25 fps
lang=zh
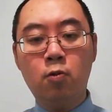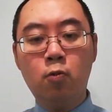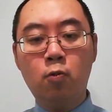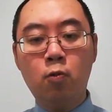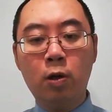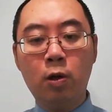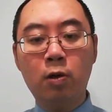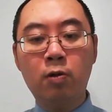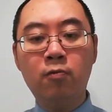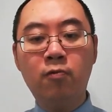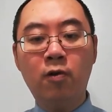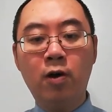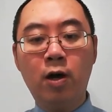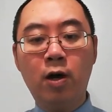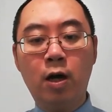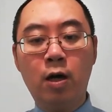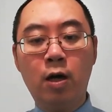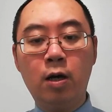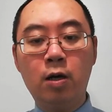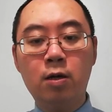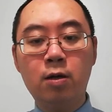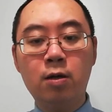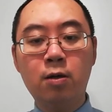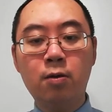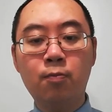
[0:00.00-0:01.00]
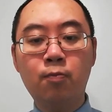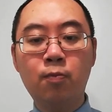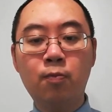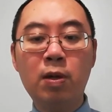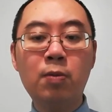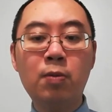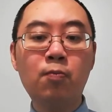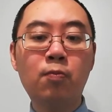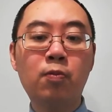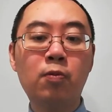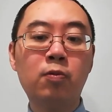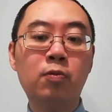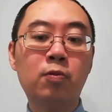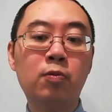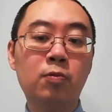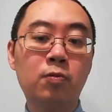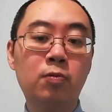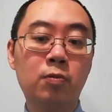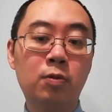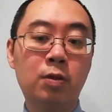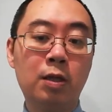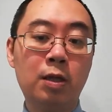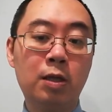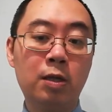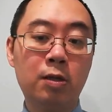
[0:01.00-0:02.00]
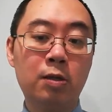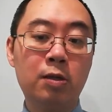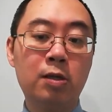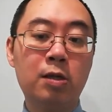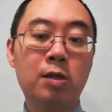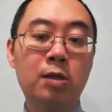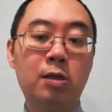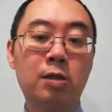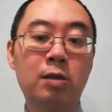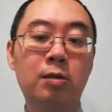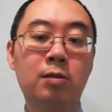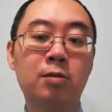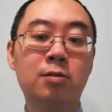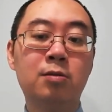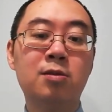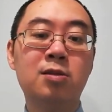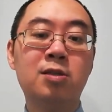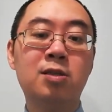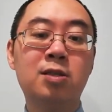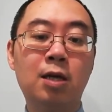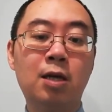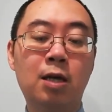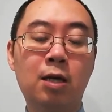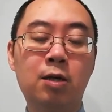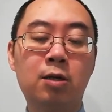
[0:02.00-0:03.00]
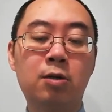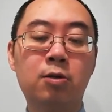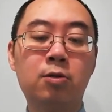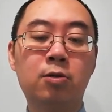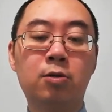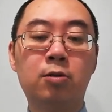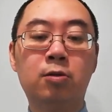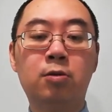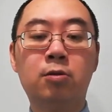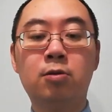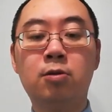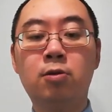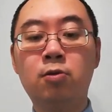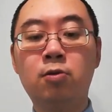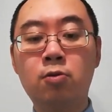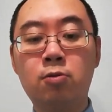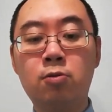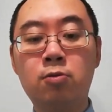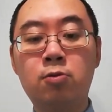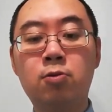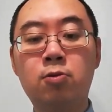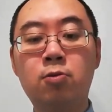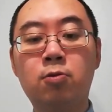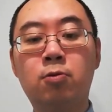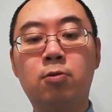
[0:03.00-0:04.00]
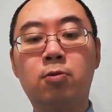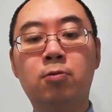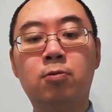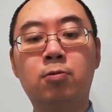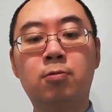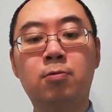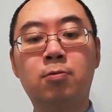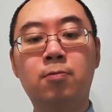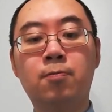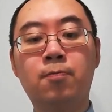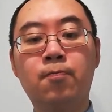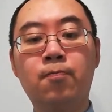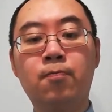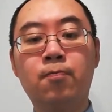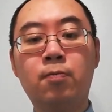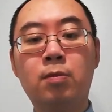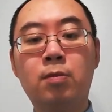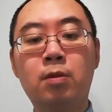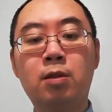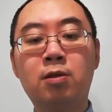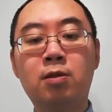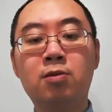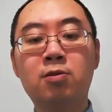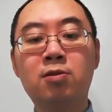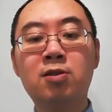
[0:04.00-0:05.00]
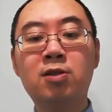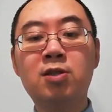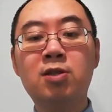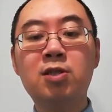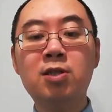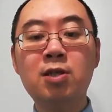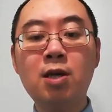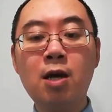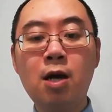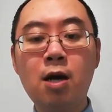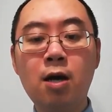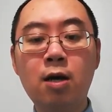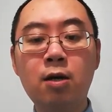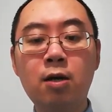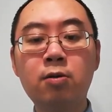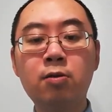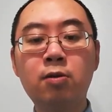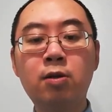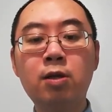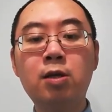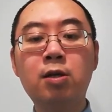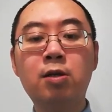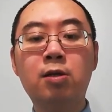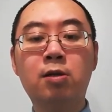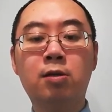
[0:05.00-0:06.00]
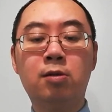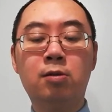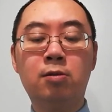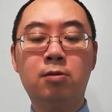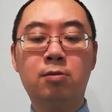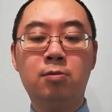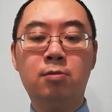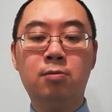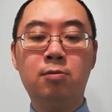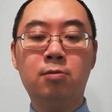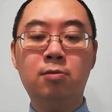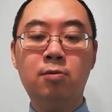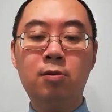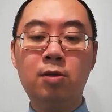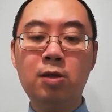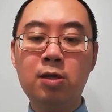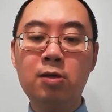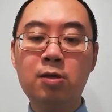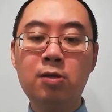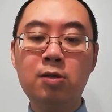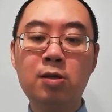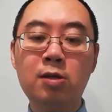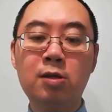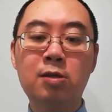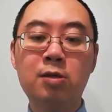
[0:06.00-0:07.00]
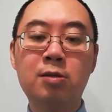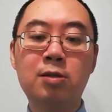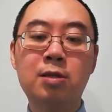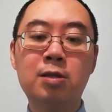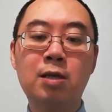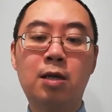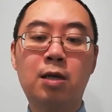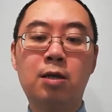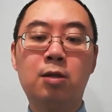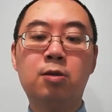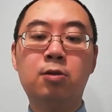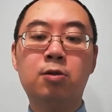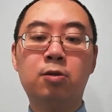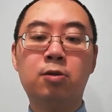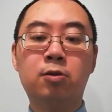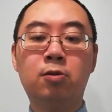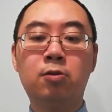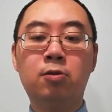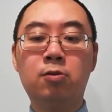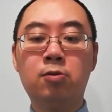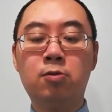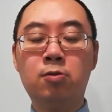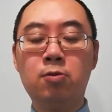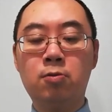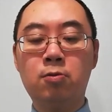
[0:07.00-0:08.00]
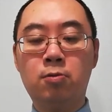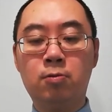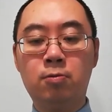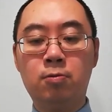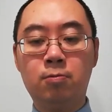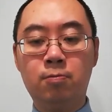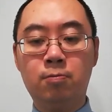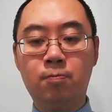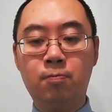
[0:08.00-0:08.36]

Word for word: 文化并不定义善恶对错，上帝定义善恶对错，